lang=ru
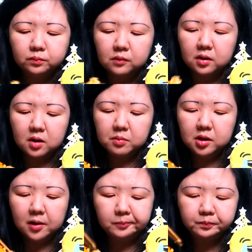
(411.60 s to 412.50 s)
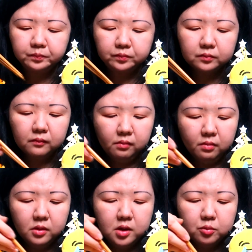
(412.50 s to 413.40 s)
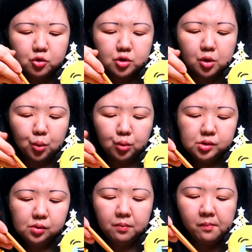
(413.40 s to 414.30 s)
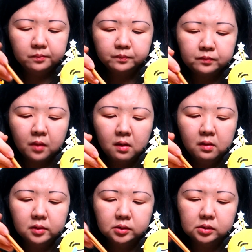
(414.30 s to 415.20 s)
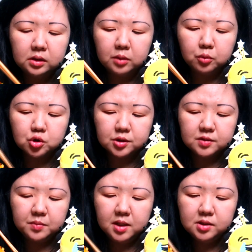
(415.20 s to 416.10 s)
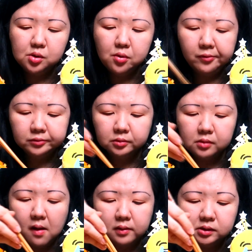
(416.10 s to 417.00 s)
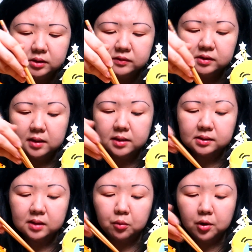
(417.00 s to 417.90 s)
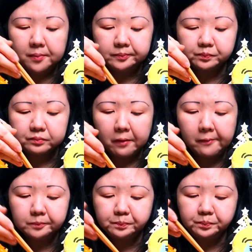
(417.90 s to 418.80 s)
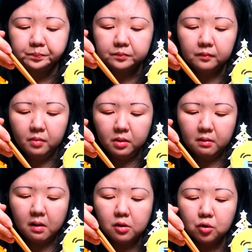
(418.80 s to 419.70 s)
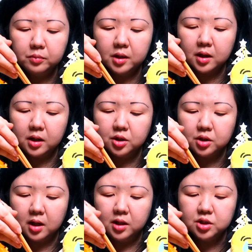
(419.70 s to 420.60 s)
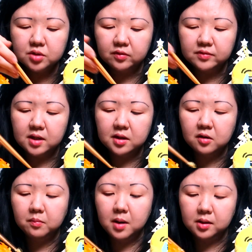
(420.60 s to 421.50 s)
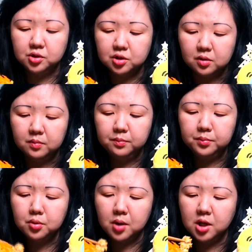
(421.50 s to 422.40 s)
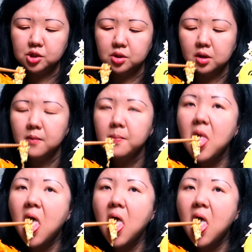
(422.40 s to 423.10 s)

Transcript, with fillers: кормила немножко грудью, немножко смесью и взяла с собой огромное количество всяких баночек, пюрешек,